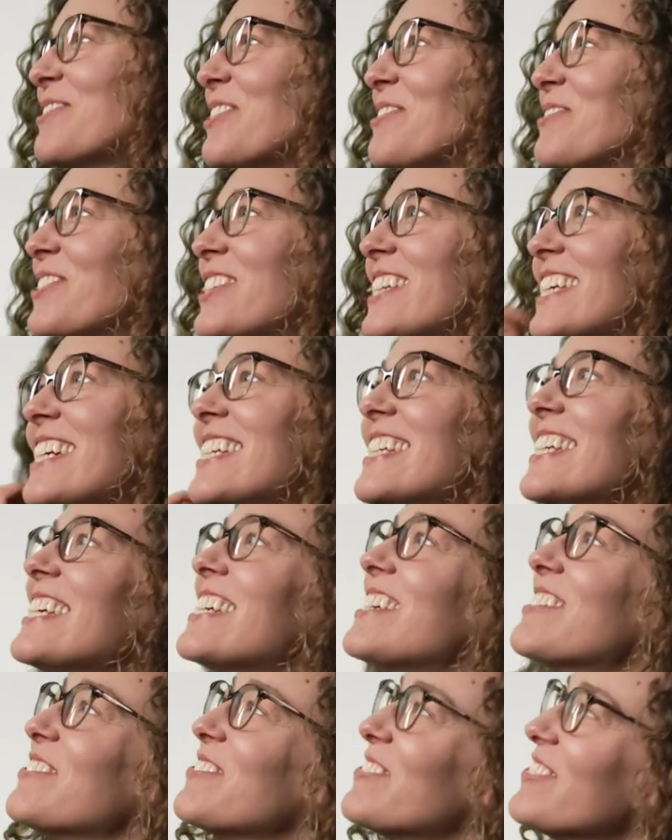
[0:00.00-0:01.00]
formuliert
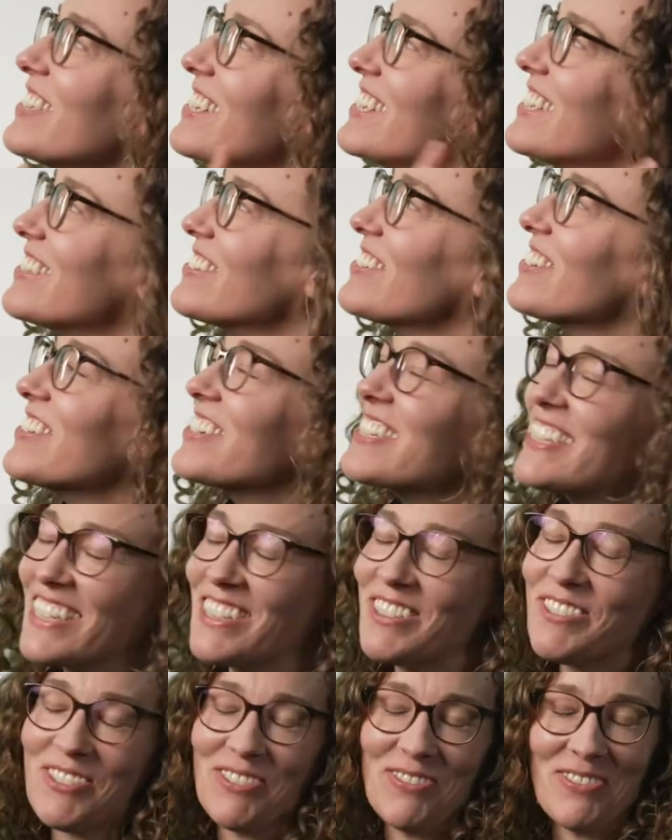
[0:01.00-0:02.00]
eben. Jetzt, okay,
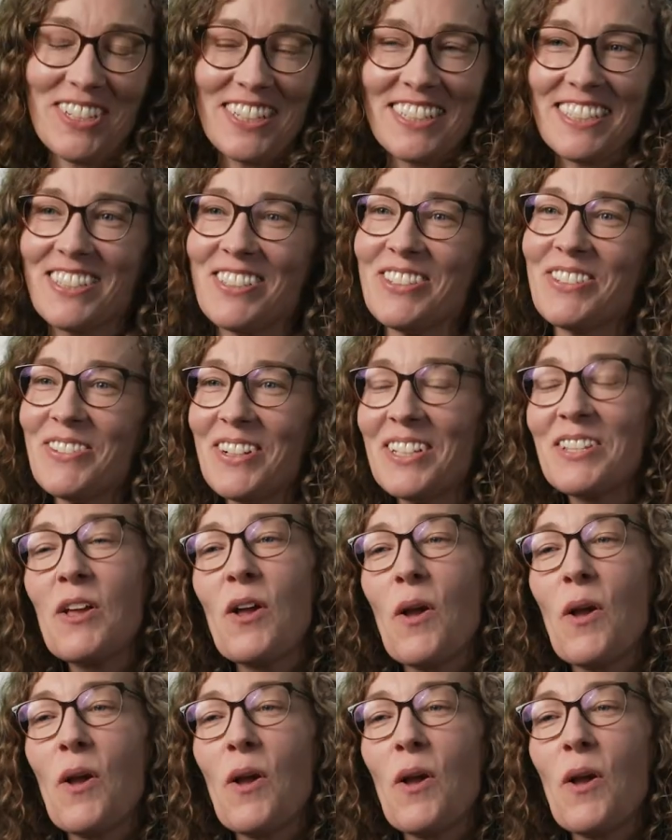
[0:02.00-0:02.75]
ich probiere das ja. einmal.